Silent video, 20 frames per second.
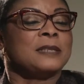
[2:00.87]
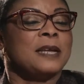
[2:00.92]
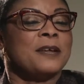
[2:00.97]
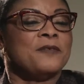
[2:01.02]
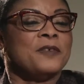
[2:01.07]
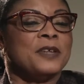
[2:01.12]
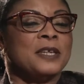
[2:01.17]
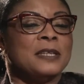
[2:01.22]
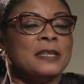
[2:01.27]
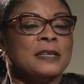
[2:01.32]

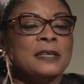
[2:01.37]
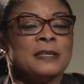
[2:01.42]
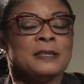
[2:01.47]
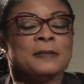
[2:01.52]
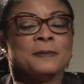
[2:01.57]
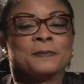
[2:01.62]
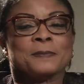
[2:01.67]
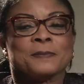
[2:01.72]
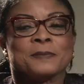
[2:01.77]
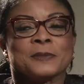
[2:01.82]
avez
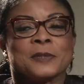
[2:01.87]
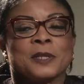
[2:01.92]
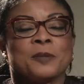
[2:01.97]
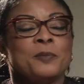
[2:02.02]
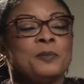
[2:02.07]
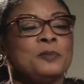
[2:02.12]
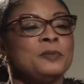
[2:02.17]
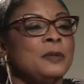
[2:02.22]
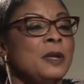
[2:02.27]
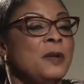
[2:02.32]
des
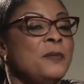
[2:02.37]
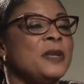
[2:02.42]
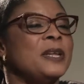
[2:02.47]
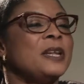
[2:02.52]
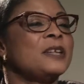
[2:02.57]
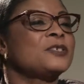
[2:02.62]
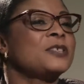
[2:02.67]
un mélange